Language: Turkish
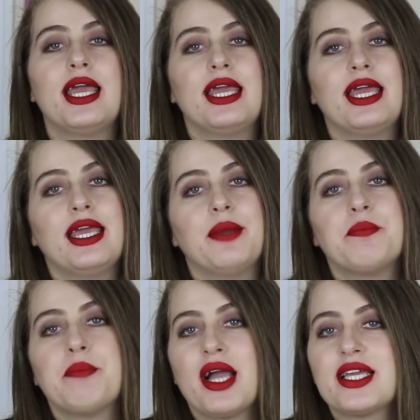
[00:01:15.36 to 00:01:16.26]
e,
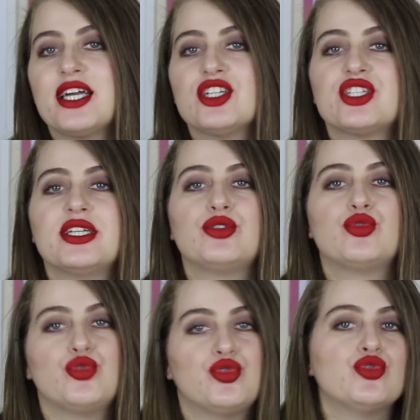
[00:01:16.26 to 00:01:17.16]
makyajda
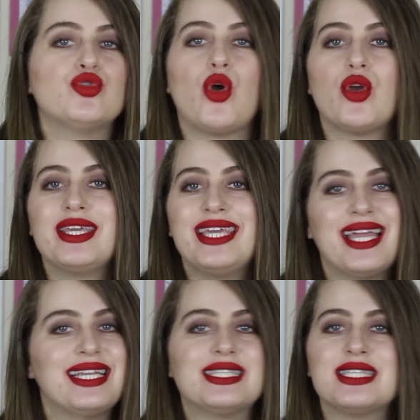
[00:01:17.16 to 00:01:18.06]
rujun
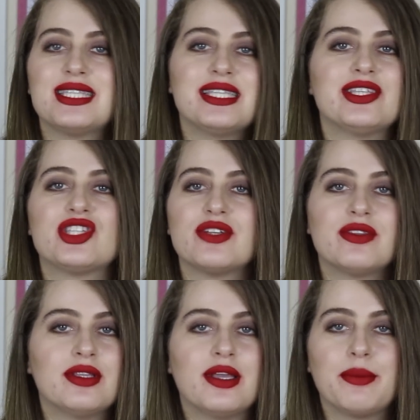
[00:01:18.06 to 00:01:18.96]
yeri sizin
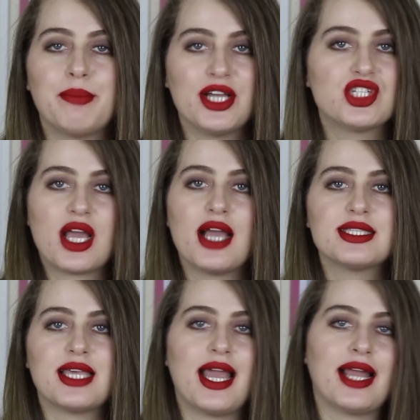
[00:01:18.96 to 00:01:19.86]
için
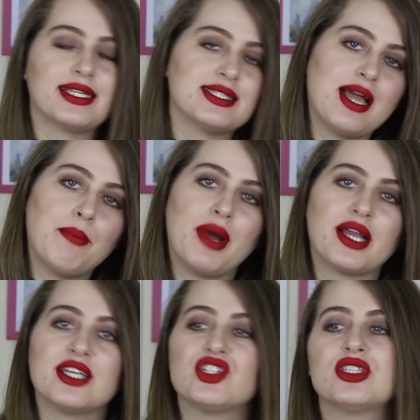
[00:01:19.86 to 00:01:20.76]
başkaysa yani ten
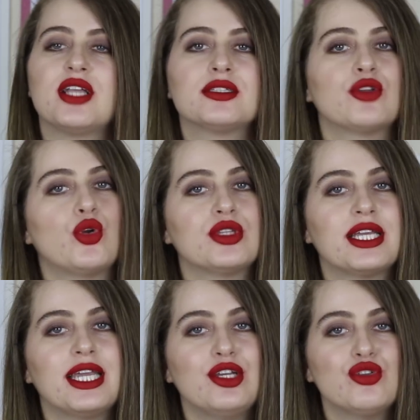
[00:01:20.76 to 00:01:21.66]
makyajından da
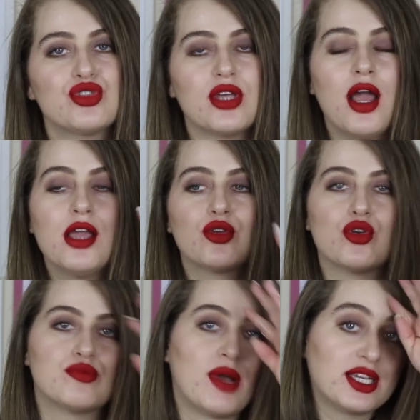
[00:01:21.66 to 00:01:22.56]
önde geliyorsa,
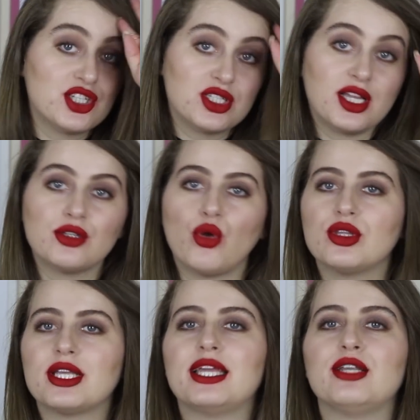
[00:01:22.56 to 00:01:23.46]
göz makyajından da
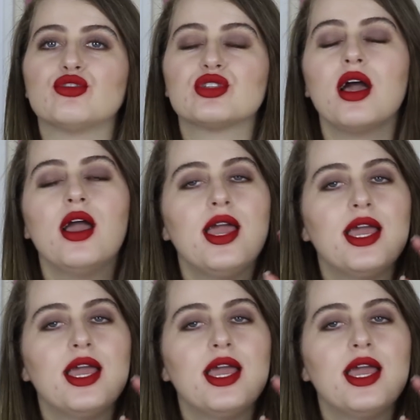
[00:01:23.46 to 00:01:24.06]
önde geliyorsa